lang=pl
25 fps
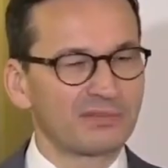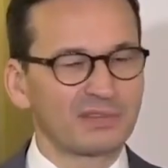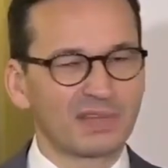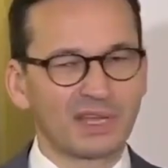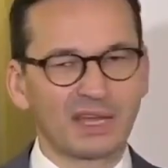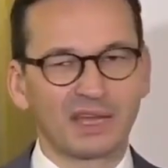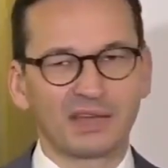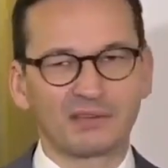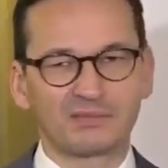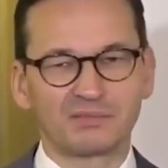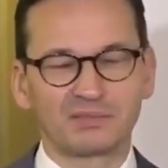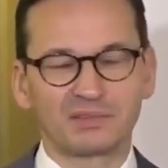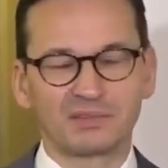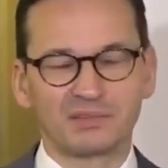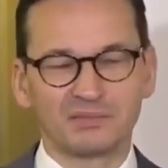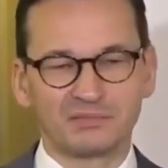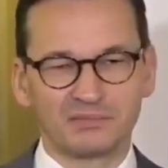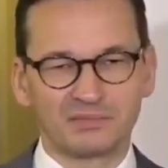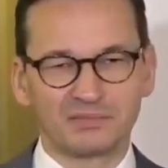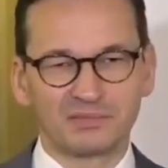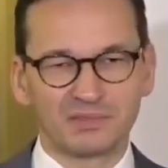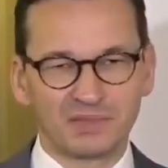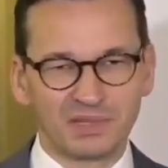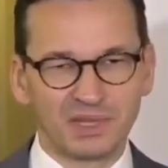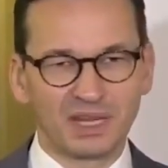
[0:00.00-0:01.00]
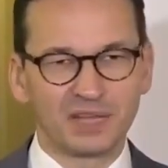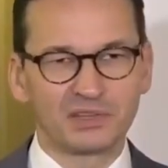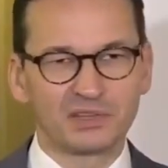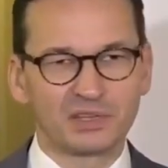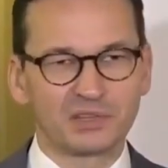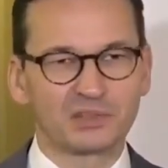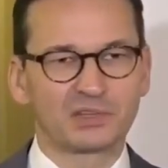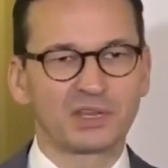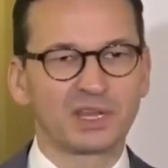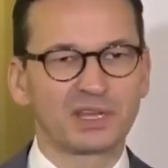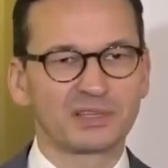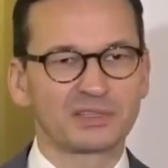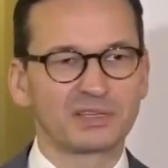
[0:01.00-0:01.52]
prawda,
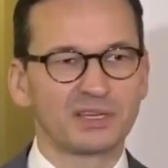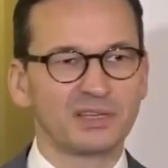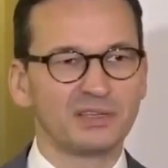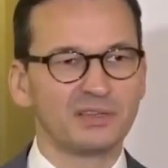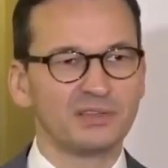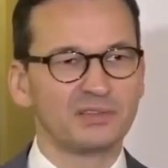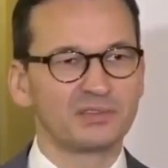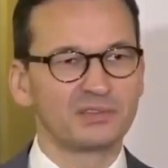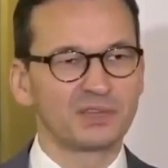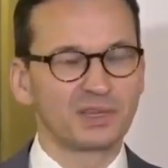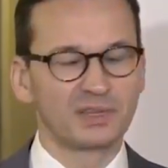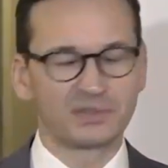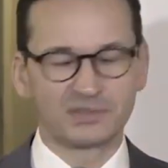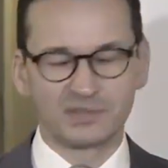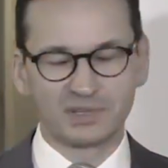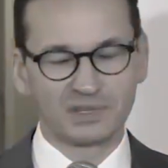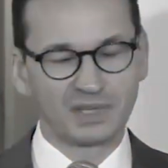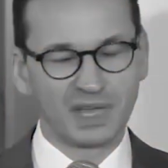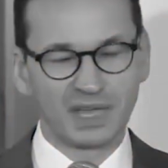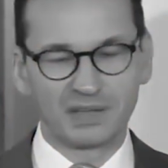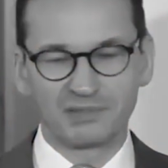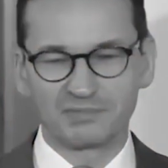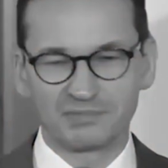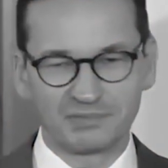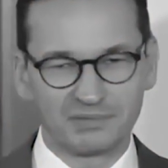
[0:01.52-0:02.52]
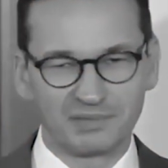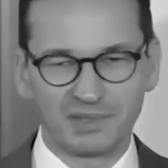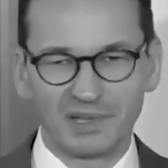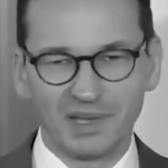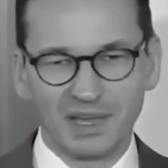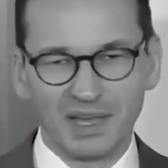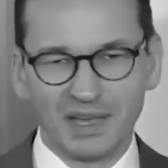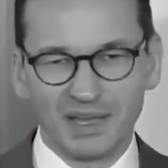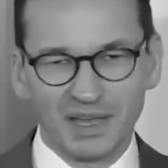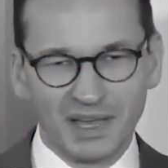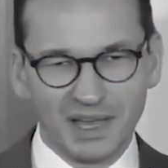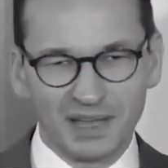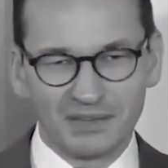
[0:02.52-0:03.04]
ile się trzeba cenić, e, czy jak,
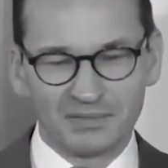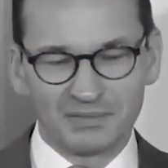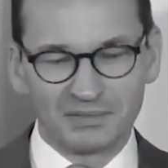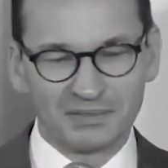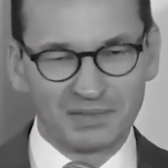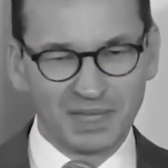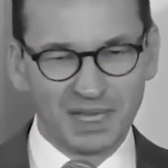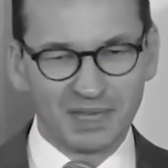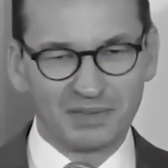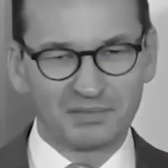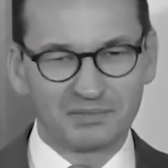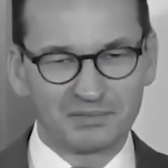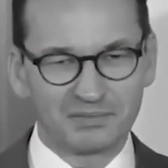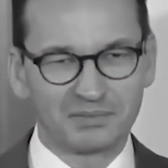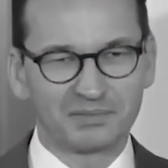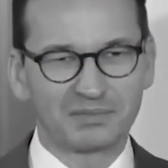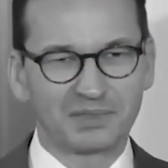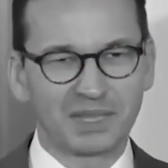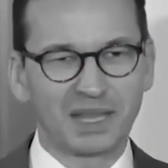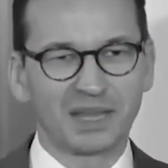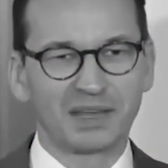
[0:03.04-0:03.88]
jak